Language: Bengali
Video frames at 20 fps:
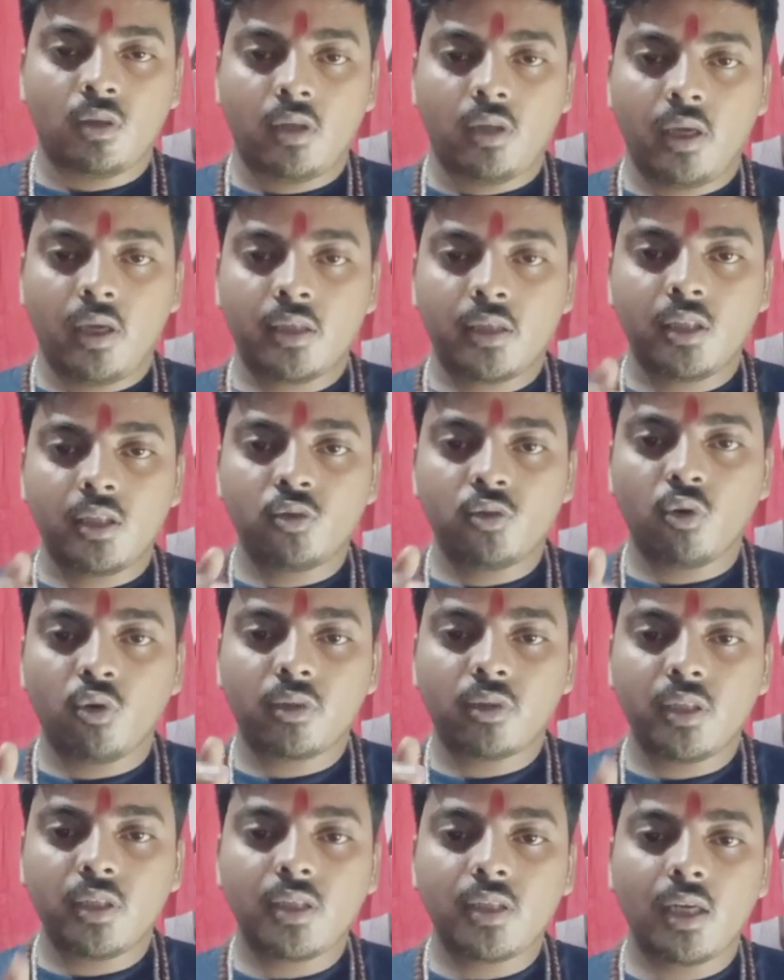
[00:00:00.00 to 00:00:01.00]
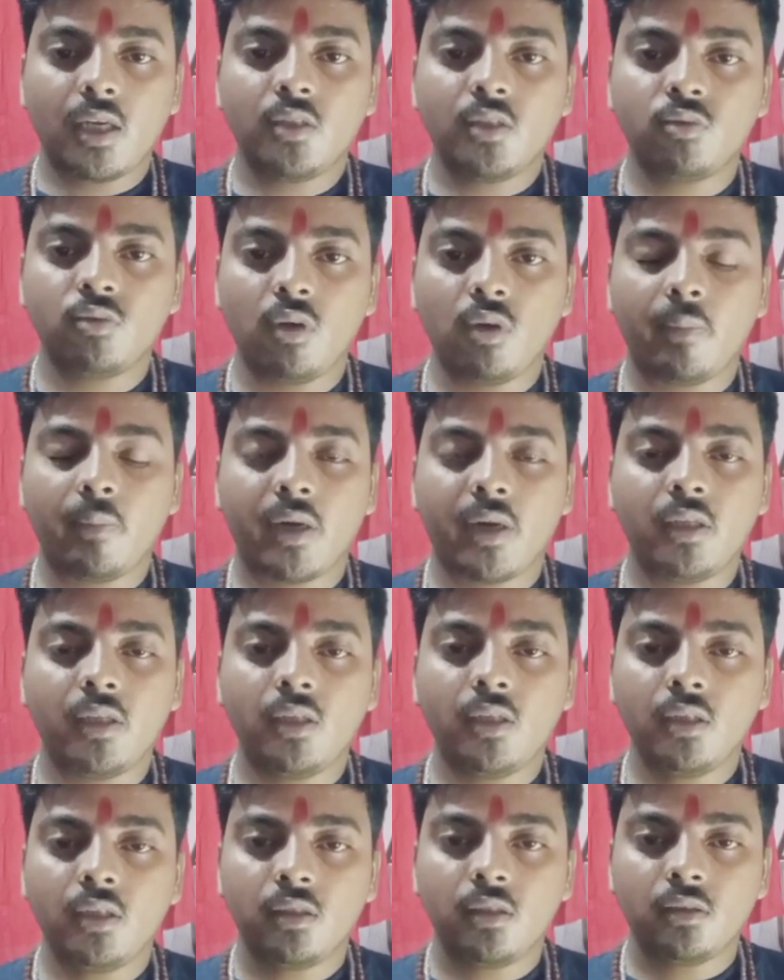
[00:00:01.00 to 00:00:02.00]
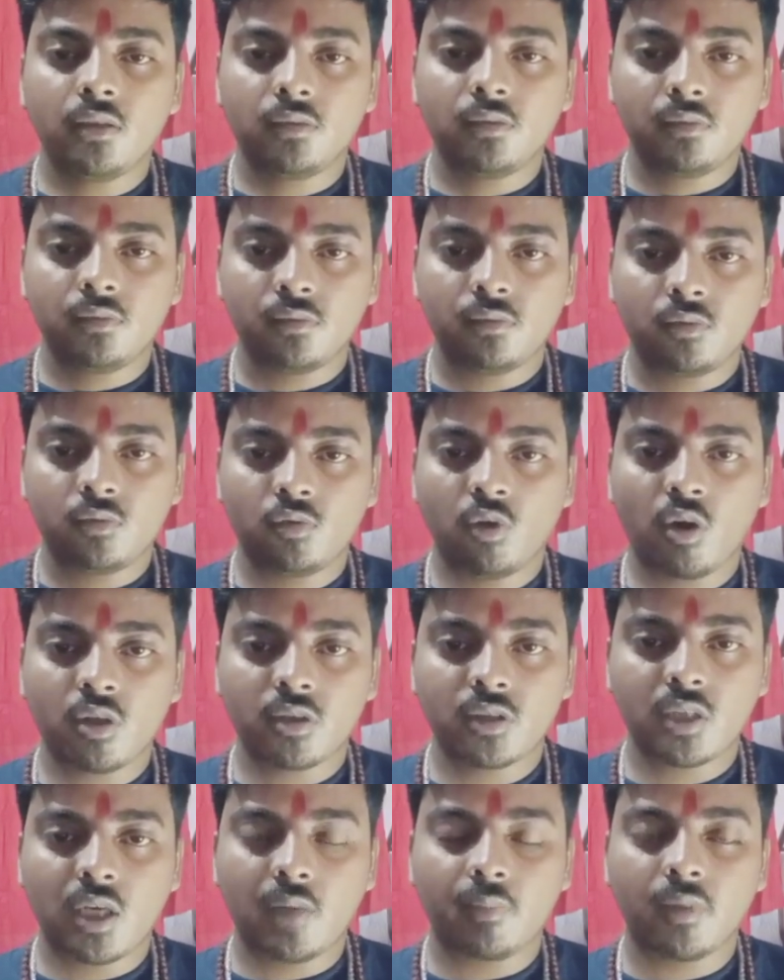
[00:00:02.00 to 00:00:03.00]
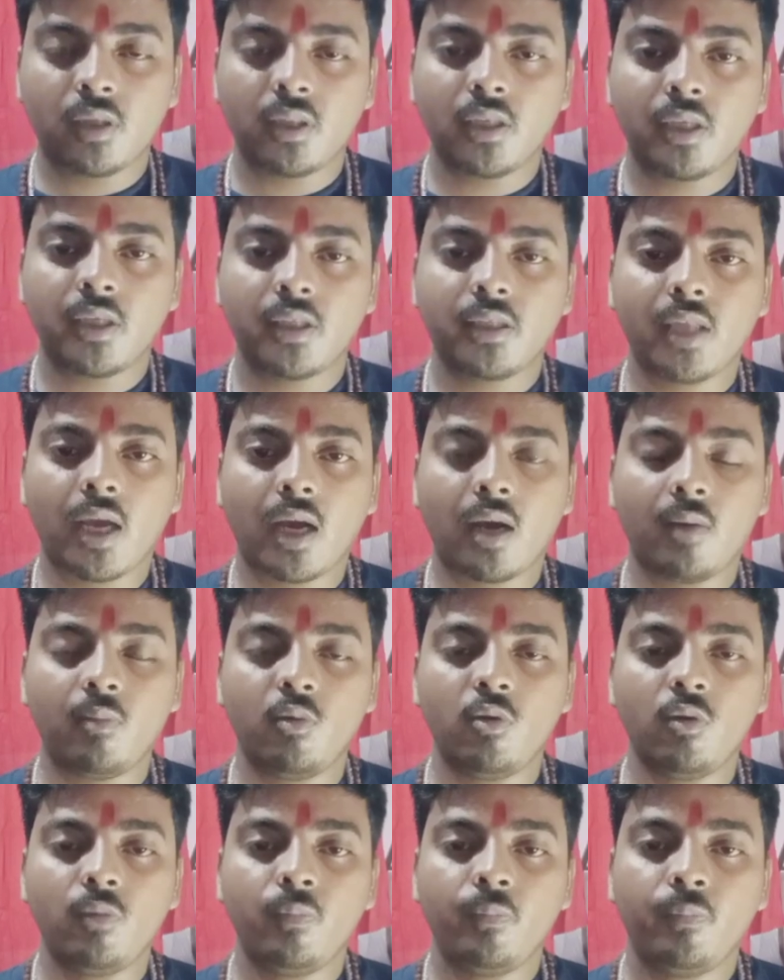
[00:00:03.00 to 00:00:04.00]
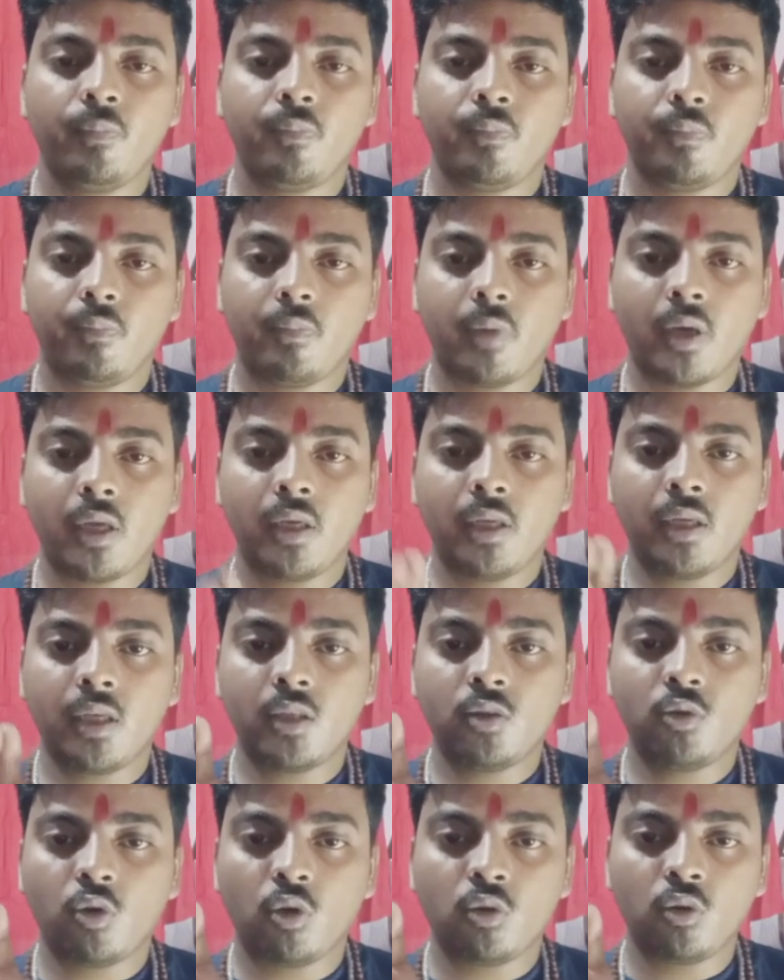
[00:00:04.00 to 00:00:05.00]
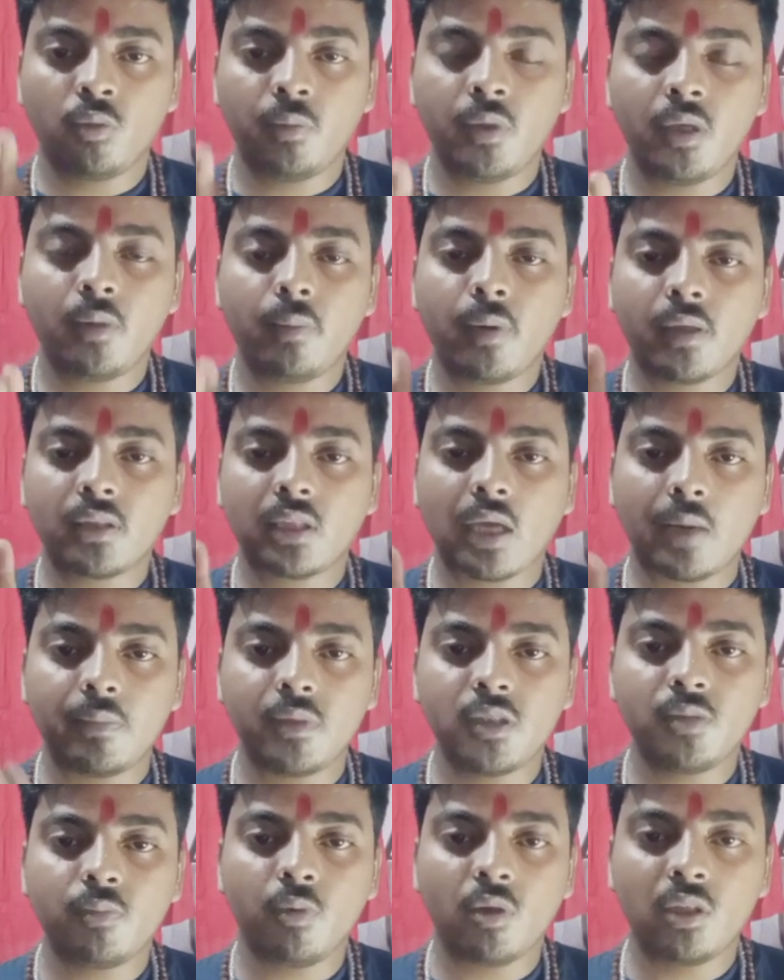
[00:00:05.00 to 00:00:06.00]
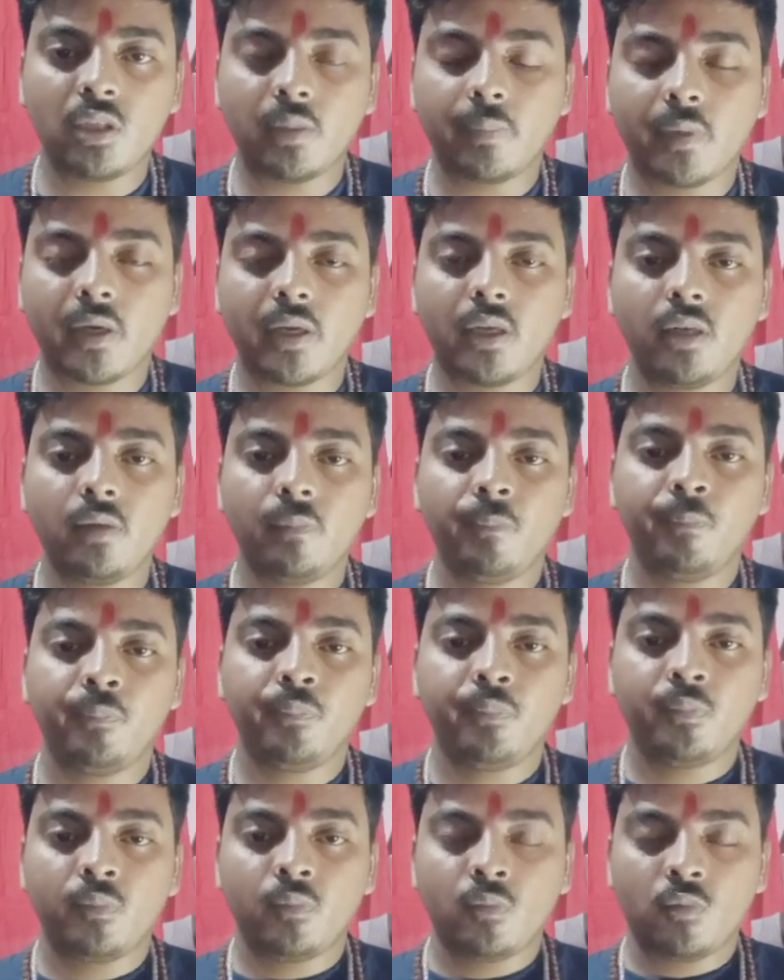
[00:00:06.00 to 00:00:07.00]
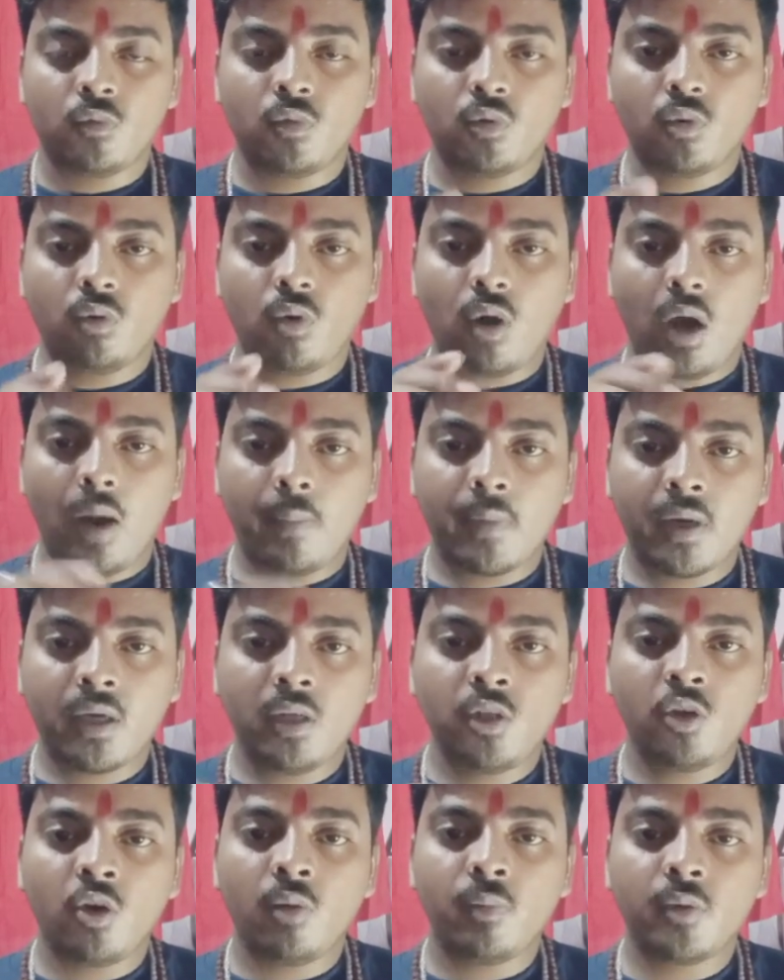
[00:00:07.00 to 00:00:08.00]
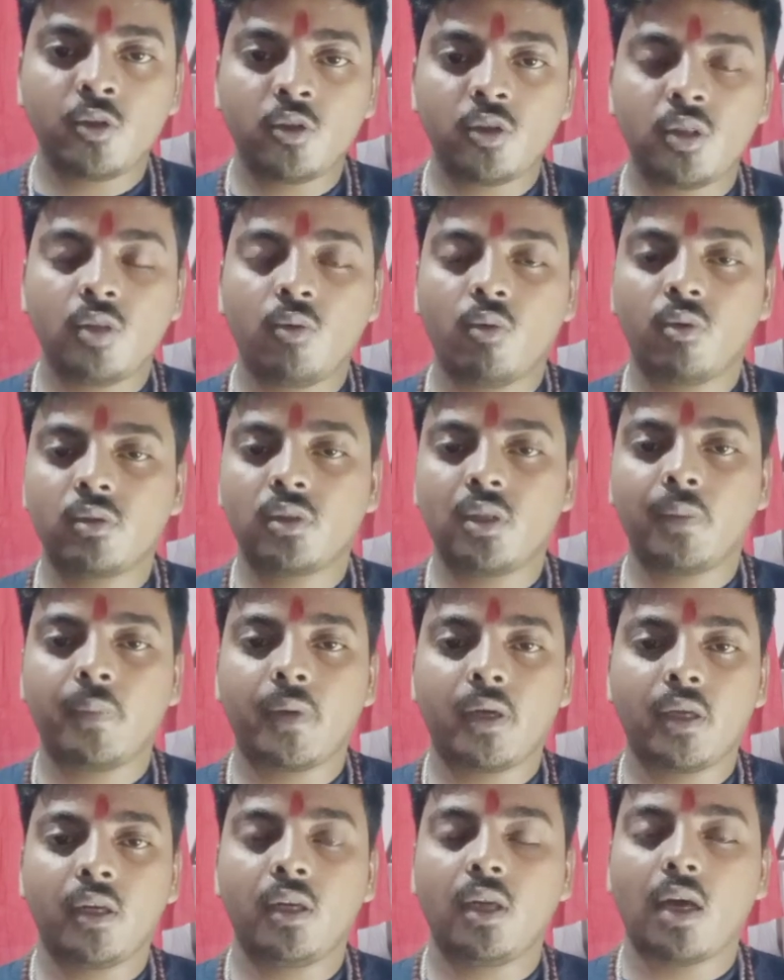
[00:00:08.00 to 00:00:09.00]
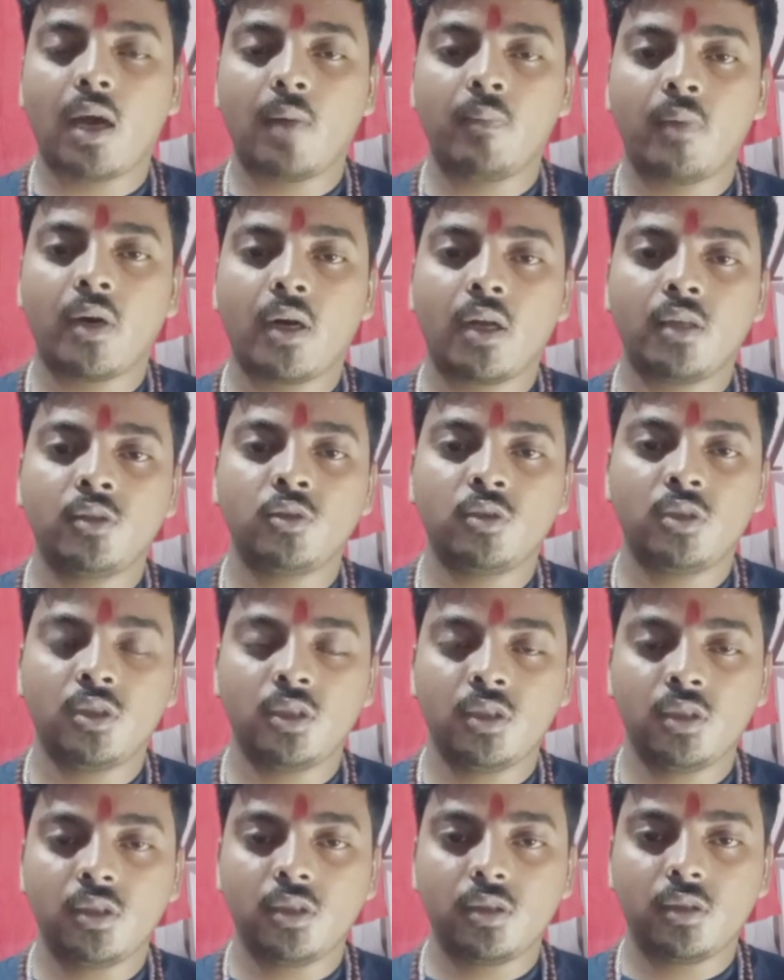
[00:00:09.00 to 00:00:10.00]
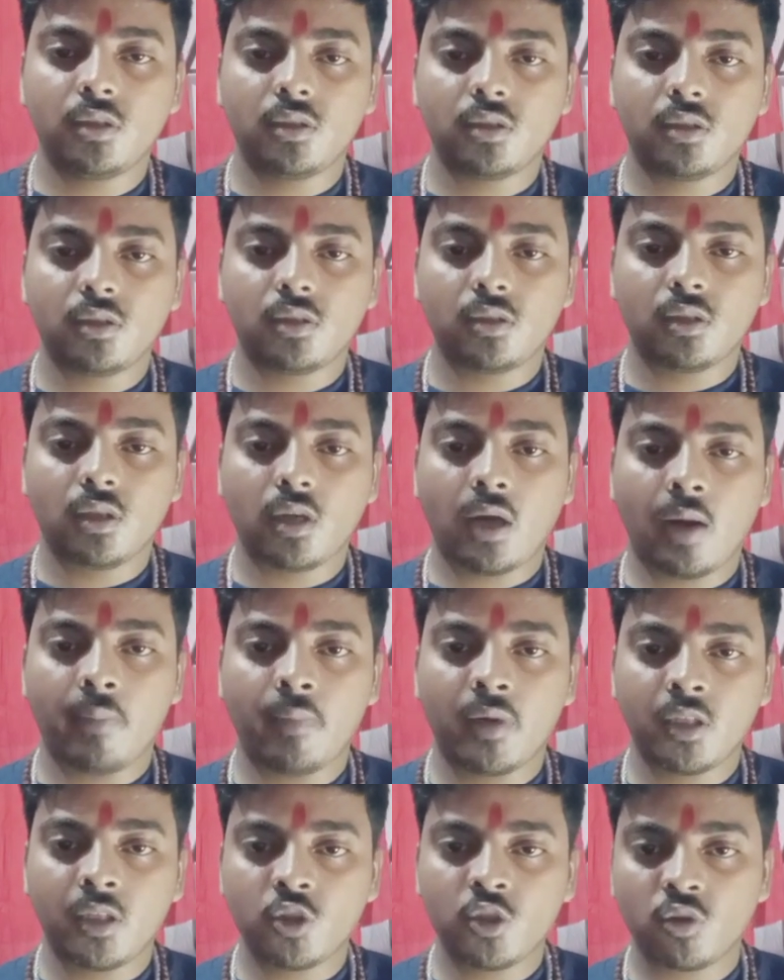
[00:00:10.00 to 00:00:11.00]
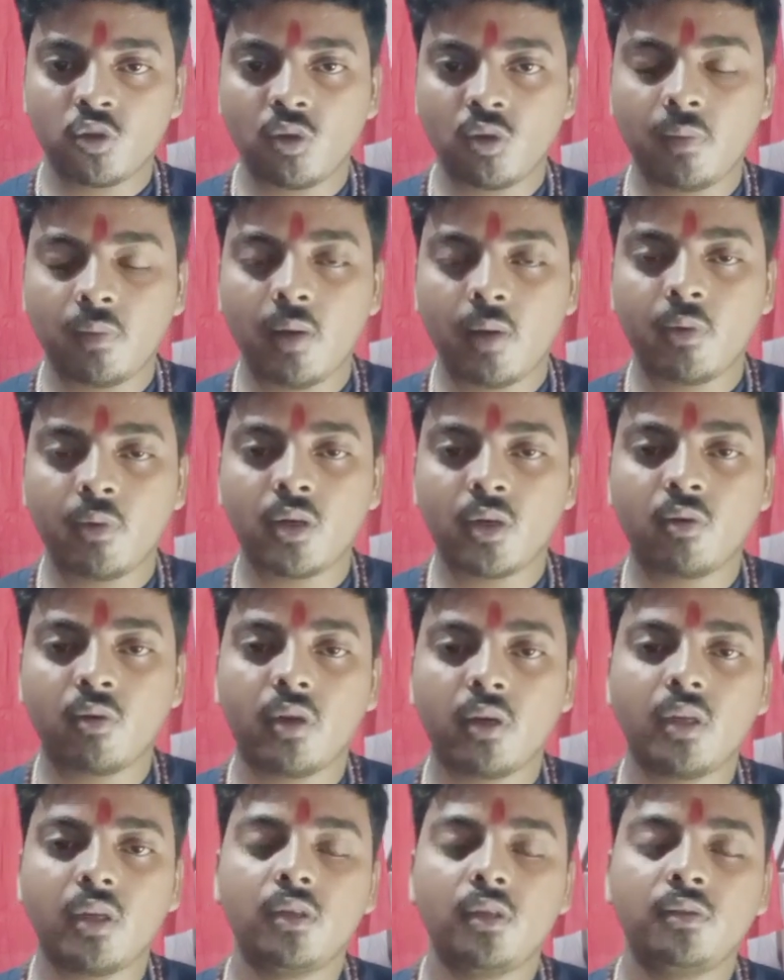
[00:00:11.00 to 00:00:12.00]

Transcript: একটি শক্তিশালী সুলেমানি নকশা আপনাদেরকে দেখাবো বা এটিকে তদবির বা তাবিজ বলতে পারেন তো আমার নিয়মে যদি করতে পারেন আপনারা যদি আপনাদের জন্য ব্যবহার করেন